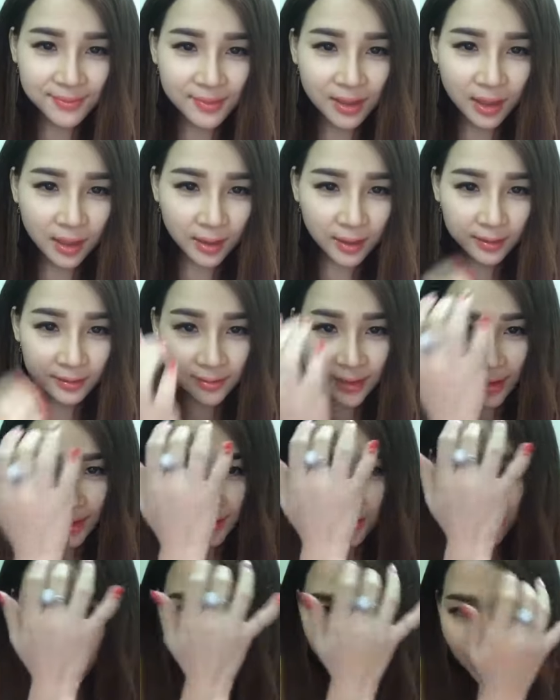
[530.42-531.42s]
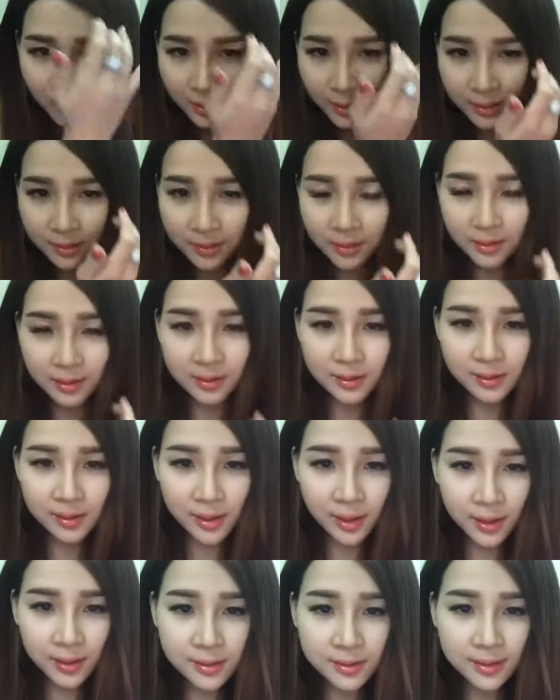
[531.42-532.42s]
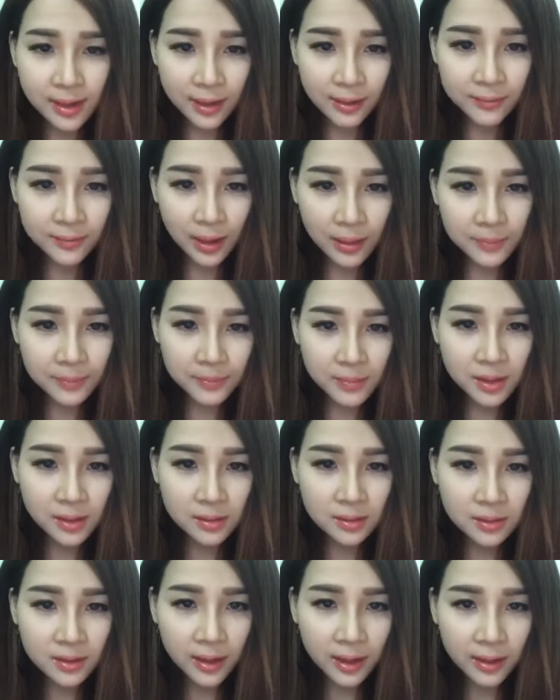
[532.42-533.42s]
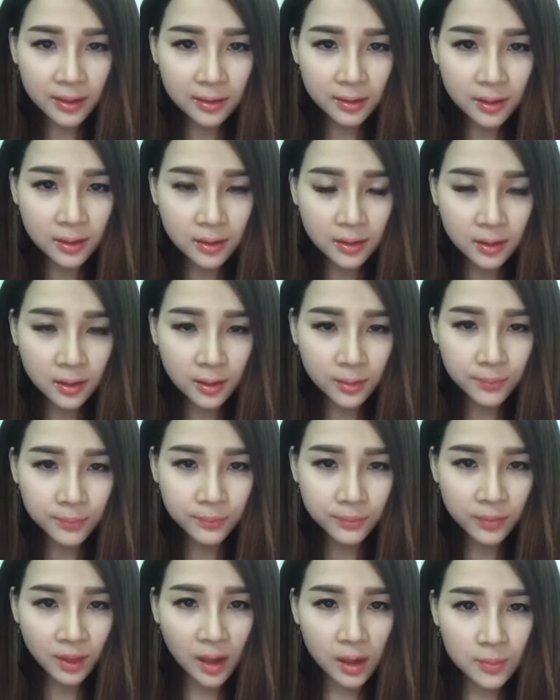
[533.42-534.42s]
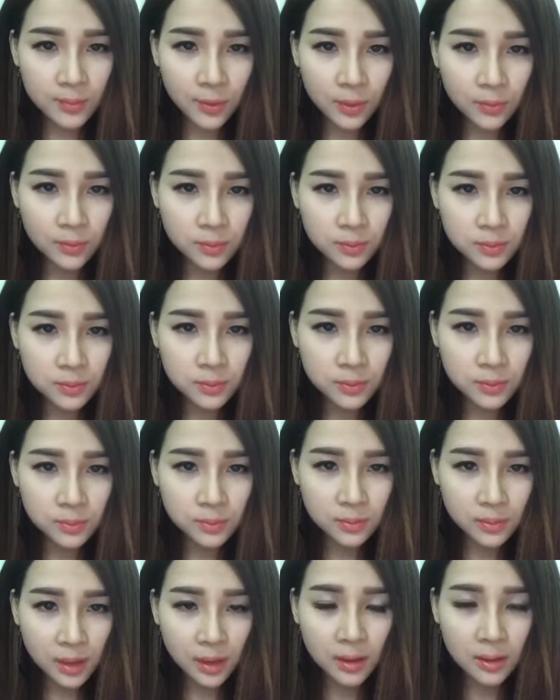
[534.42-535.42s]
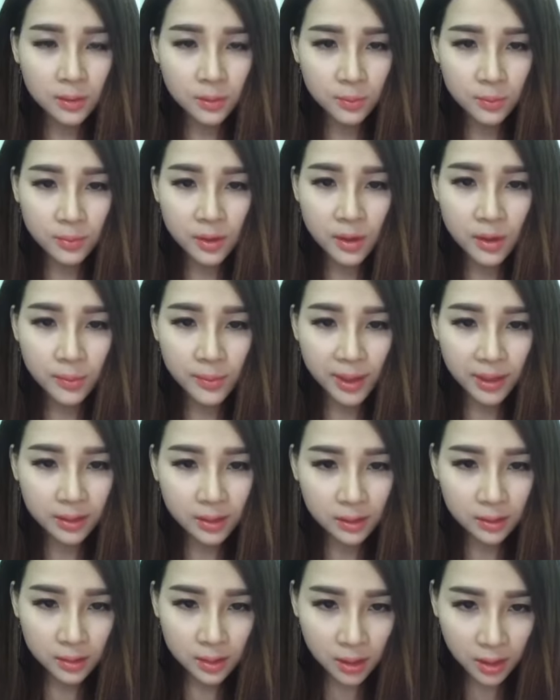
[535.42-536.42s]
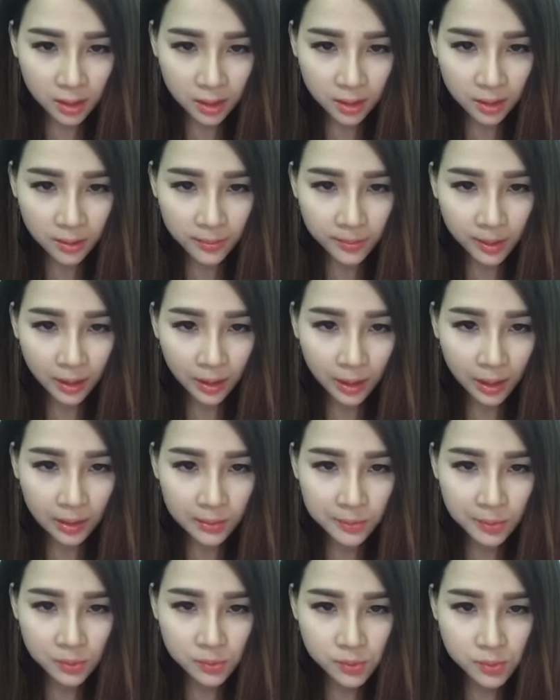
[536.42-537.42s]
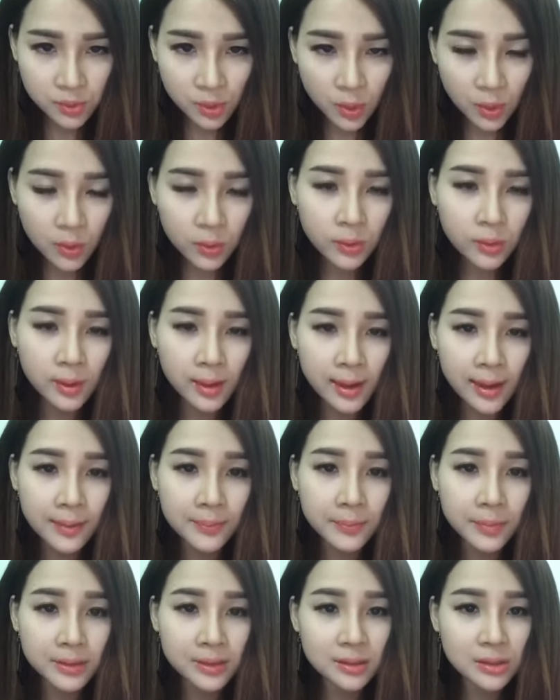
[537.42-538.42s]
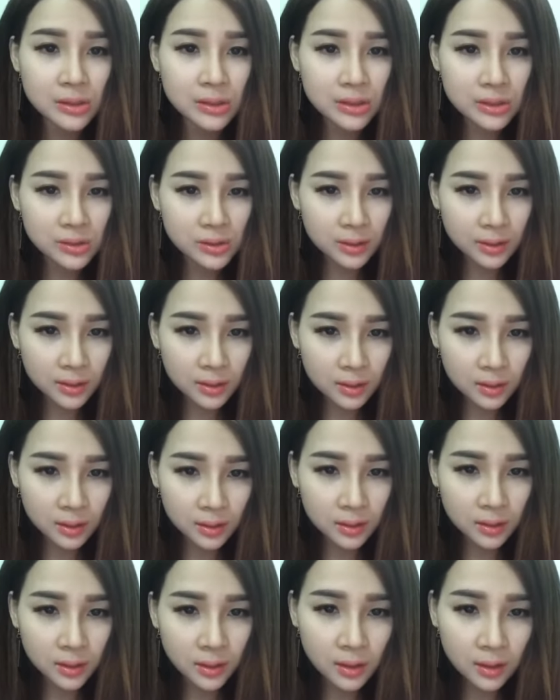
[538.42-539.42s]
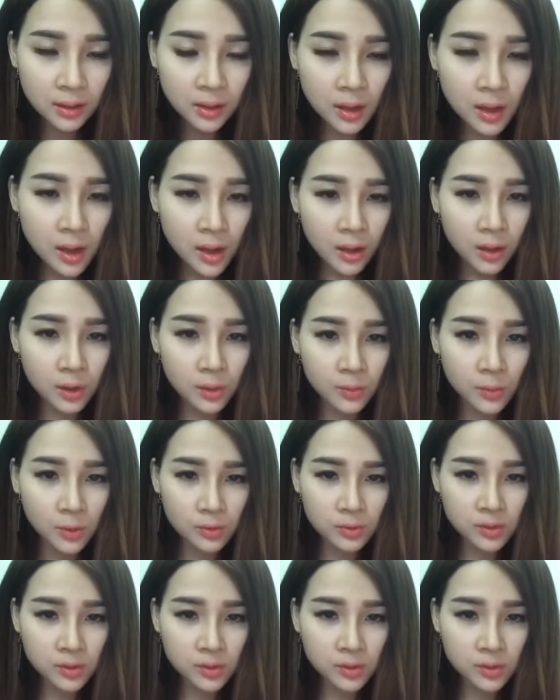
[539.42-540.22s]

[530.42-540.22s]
À, đa số cái những cái sản phẩm bên Trang thì có một nó cũng đều bằng tự nhiên, nhưng mà có một số là mình chiết xuất từ tự nhiên, còn một